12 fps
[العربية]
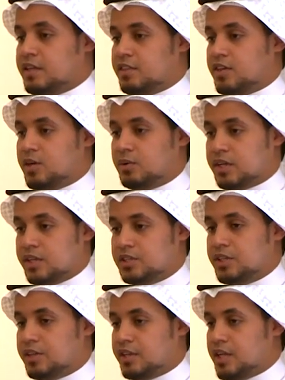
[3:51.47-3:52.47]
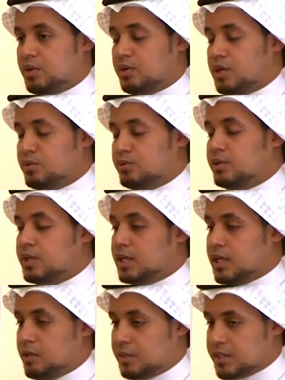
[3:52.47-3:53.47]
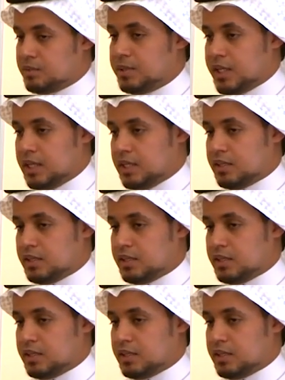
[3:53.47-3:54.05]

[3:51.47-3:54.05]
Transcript: الثانوي خريجين الثانوي او اللي مقدمين على